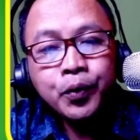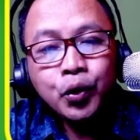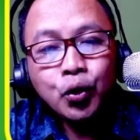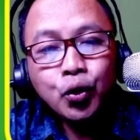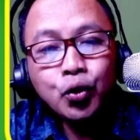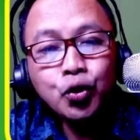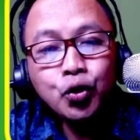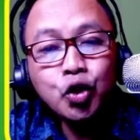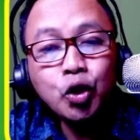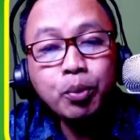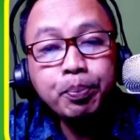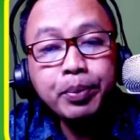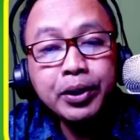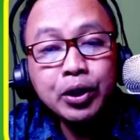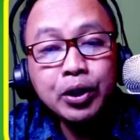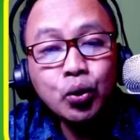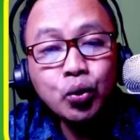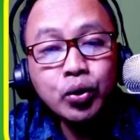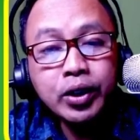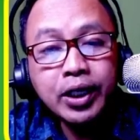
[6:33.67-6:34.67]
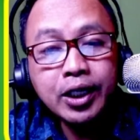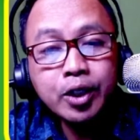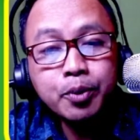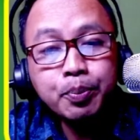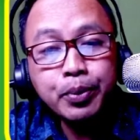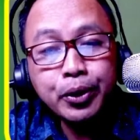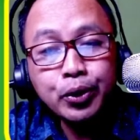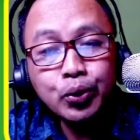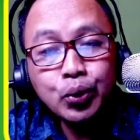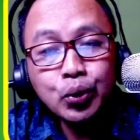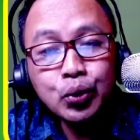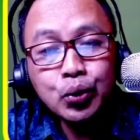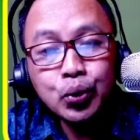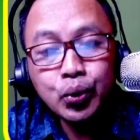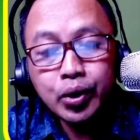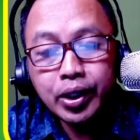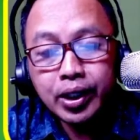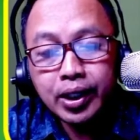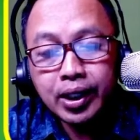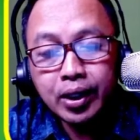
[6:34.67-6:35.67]
untuk petugas
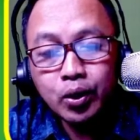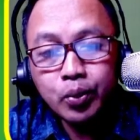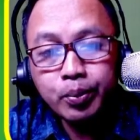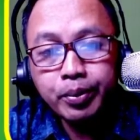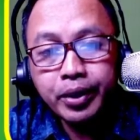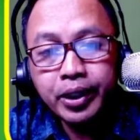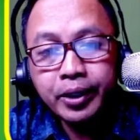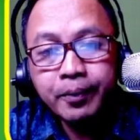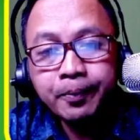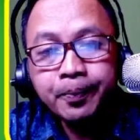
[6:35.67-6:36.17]
penelusuran alumni.